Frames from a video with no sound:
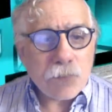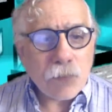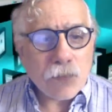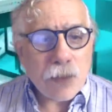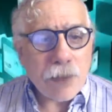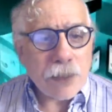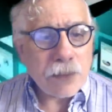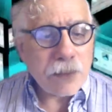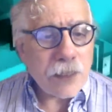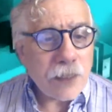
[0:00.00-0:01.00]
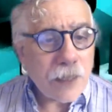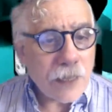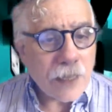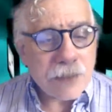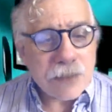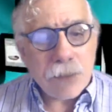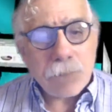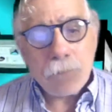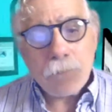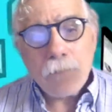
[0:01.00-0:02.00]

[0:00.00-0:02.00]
degli spostamenti dei ragazzi.